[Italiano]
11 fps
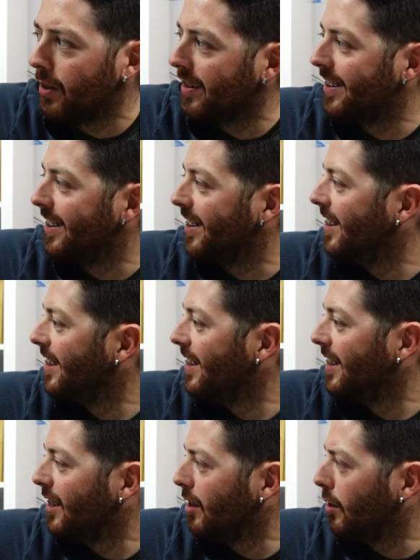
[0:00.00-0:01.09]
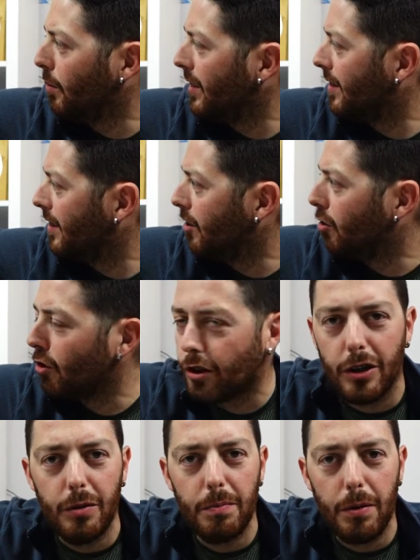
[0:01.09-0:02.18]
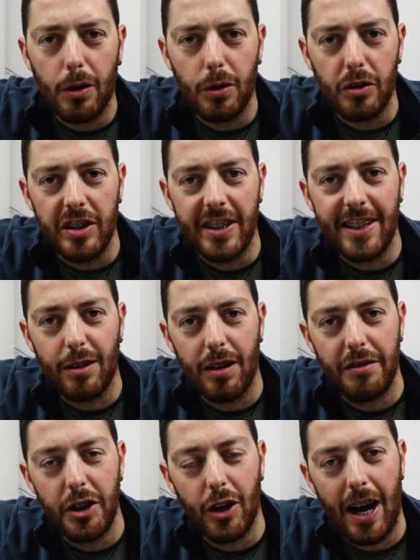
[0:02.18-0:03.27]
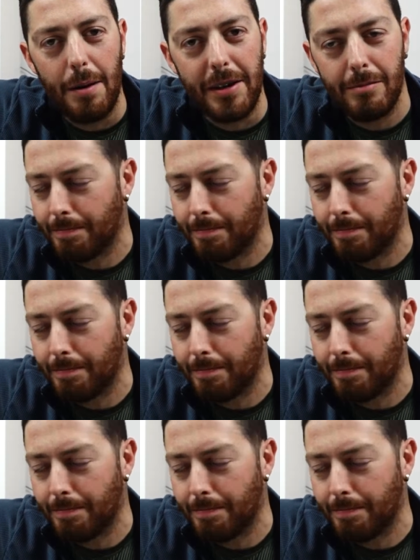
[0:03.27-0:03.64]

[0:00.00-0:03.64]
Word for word: questi di questi giorni un po' così dietro la videocamera.